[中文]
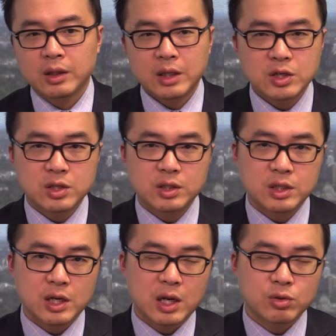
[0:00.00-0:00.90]
但实际
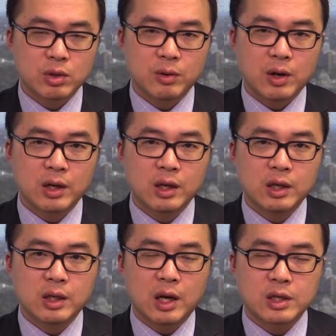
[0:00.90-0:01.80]
上来说的话呢，
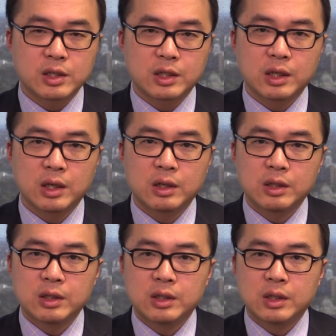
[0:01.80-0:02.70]
啊这个
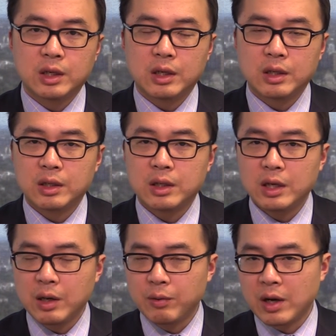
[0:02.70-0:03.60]
呃
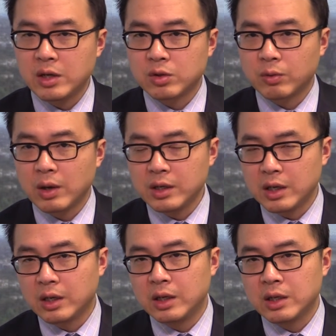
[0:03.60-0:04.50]
另外一种观
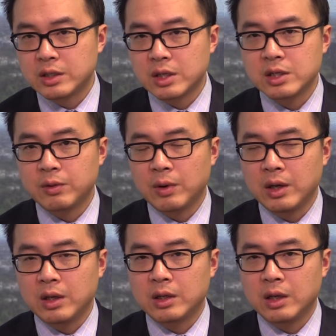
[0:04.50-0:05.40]
点呢，则认
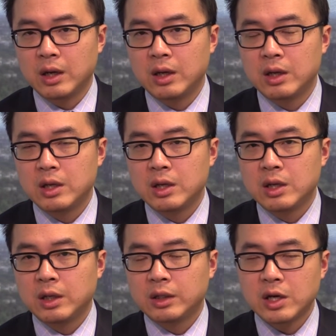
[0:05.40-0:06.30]
为啊，
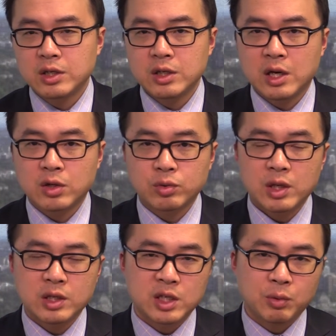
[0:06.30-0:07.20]
当市场出
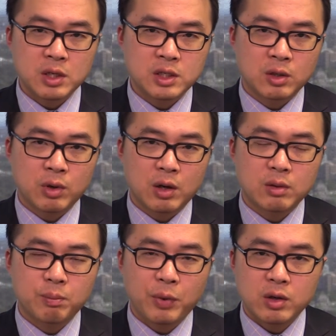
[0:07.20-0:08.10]
现极端情况
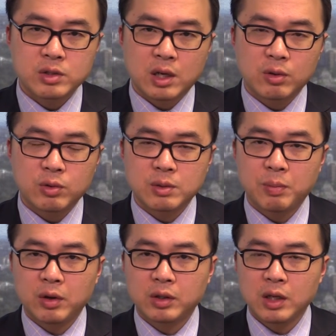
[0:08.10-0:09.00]
暴涨或者
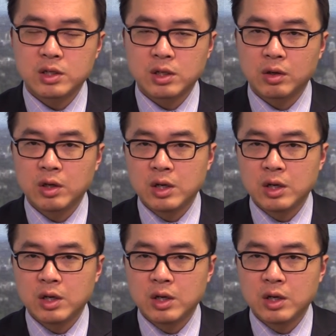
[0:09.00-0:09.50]
暴跌的时候，